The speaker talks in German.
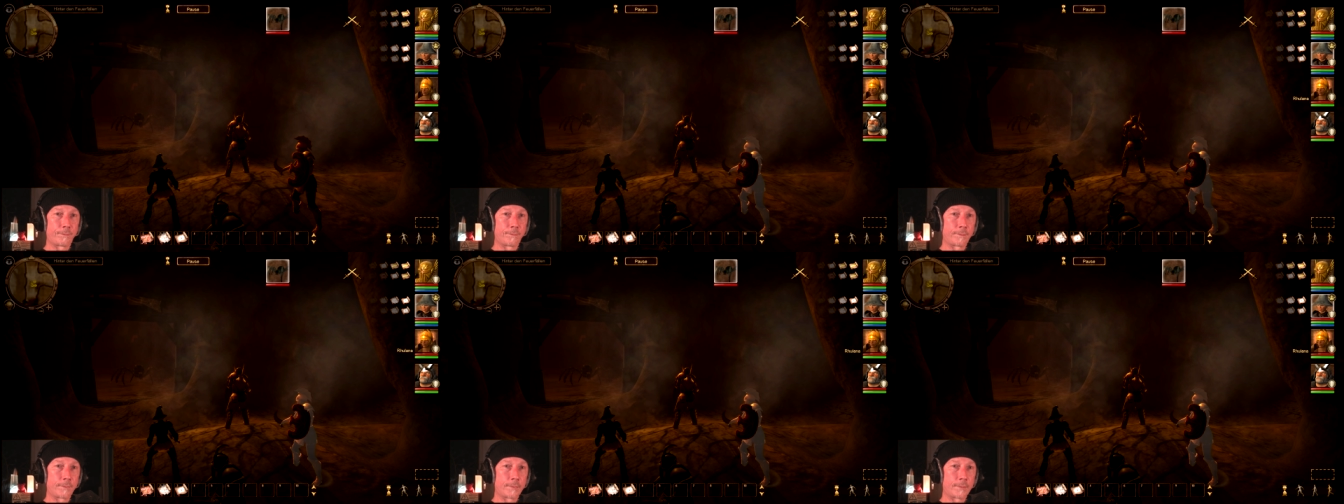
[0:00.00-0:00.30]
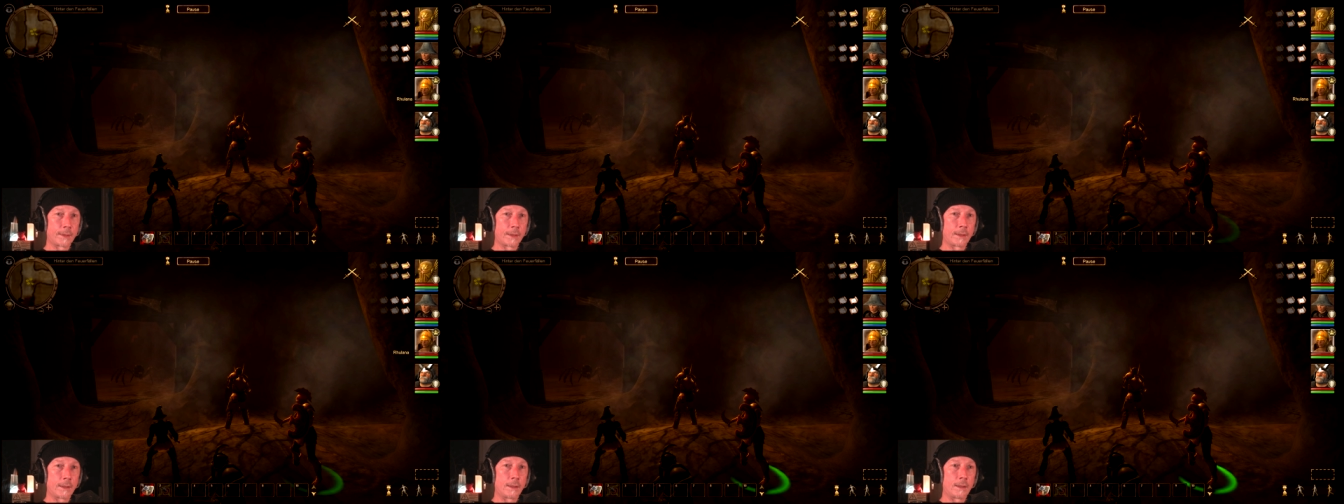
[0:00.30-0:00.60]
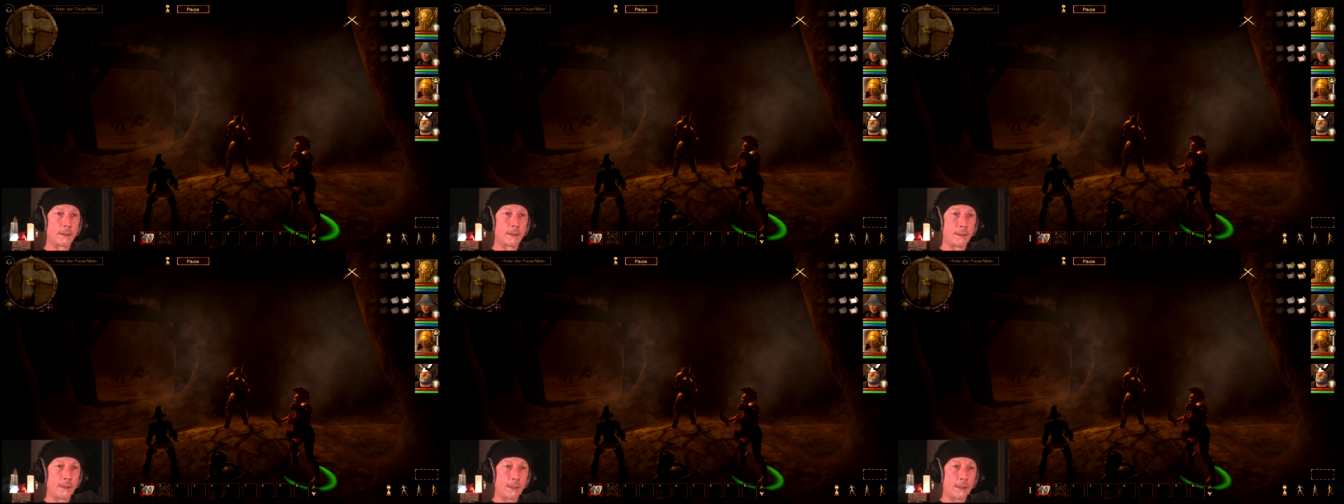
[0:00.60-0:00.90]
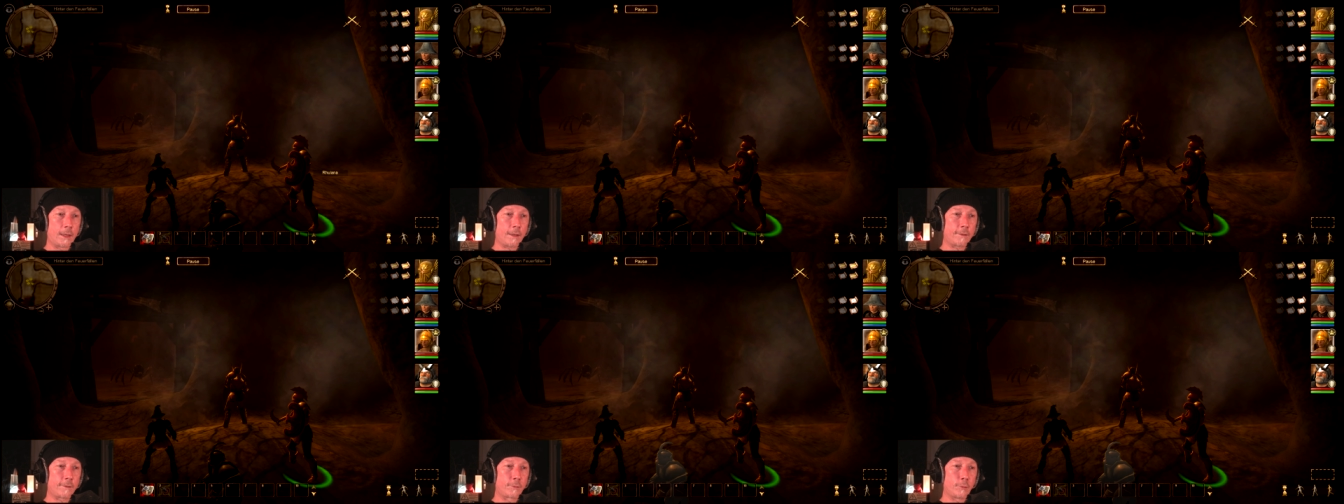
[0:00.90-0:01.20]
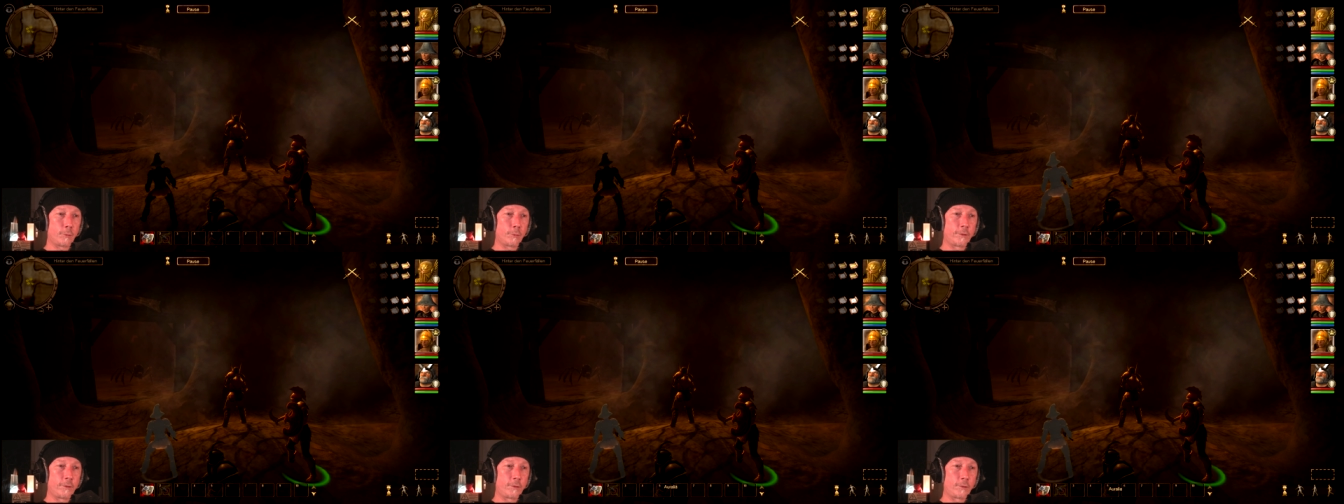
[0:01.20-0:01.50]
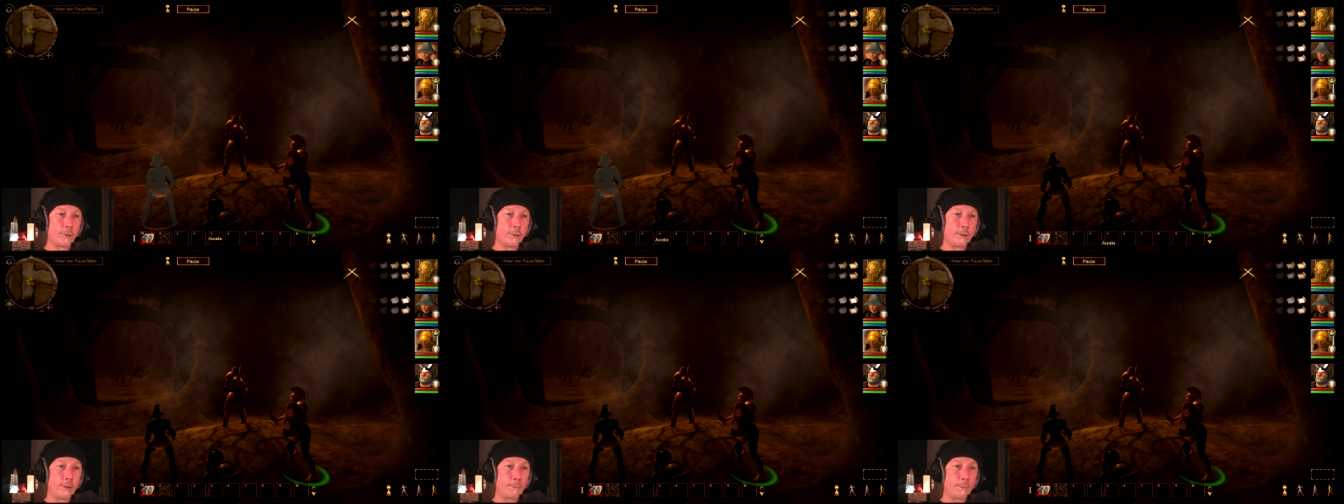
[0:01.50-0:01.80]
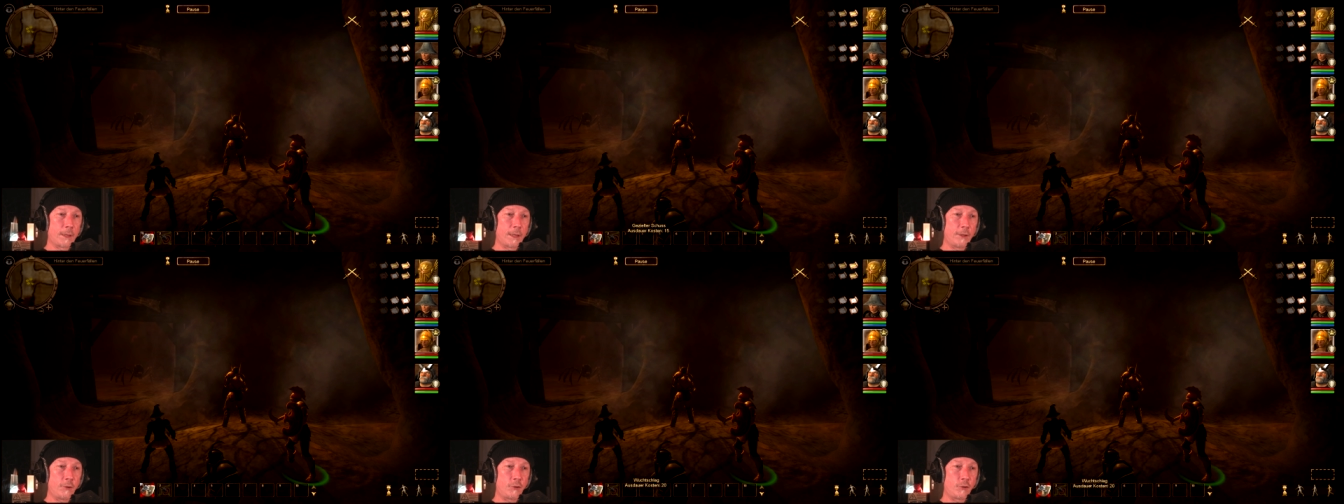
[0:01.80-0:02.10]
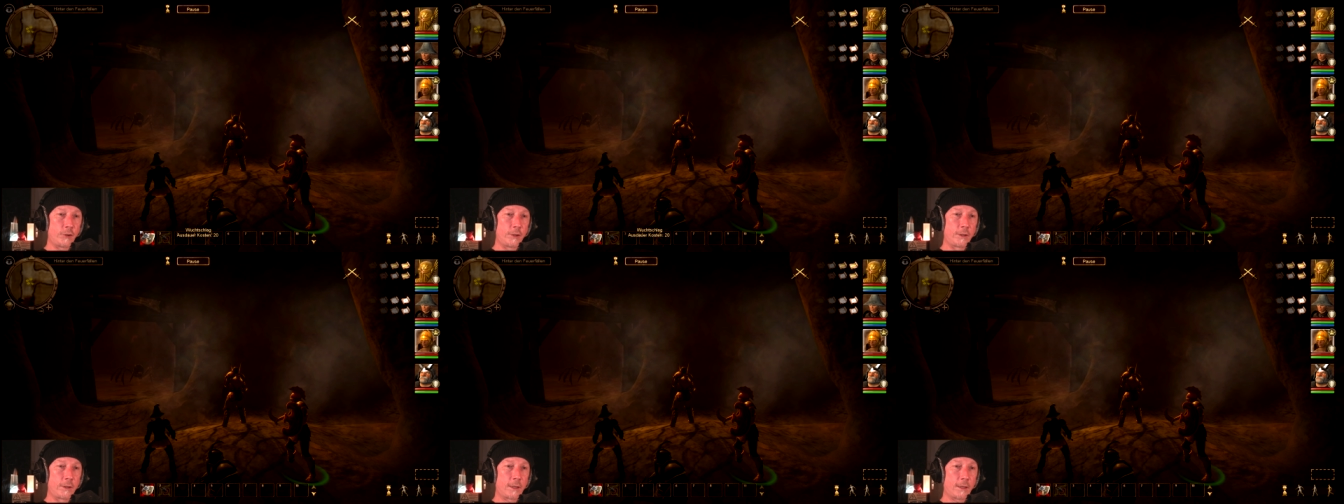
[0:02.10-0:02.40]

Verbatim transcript: bei. Ach so, sie sollen dir beistehen.